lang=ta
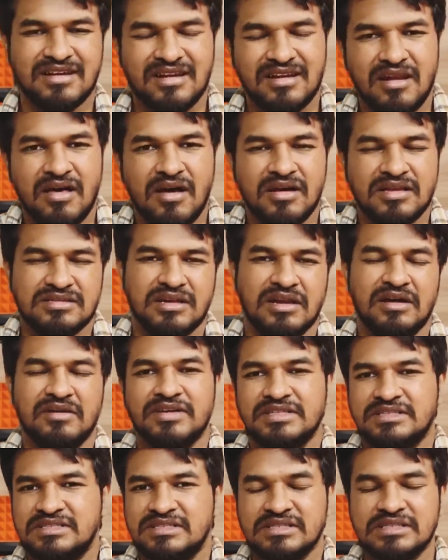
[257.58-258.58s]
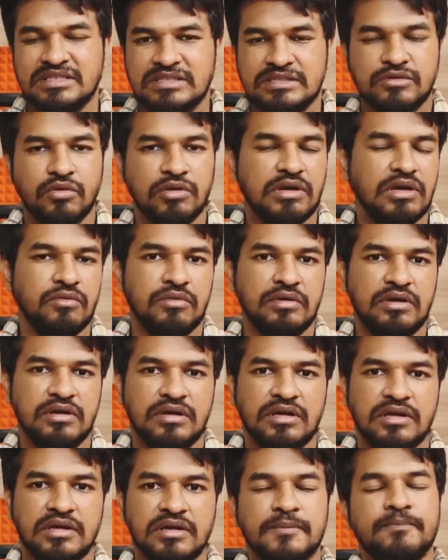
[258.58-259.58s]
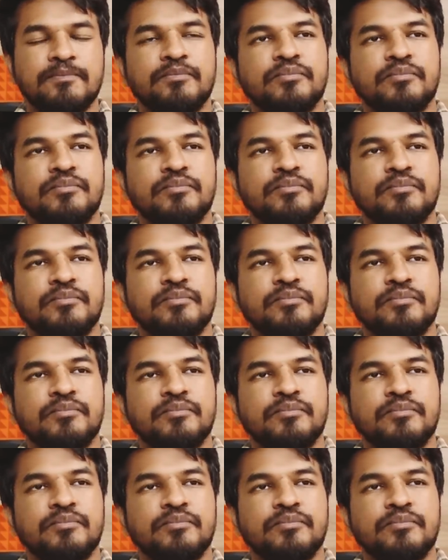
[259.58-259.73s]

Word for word: கிளாஸ்லாம் வச்சு தொங்க விட்டுருக்காங்க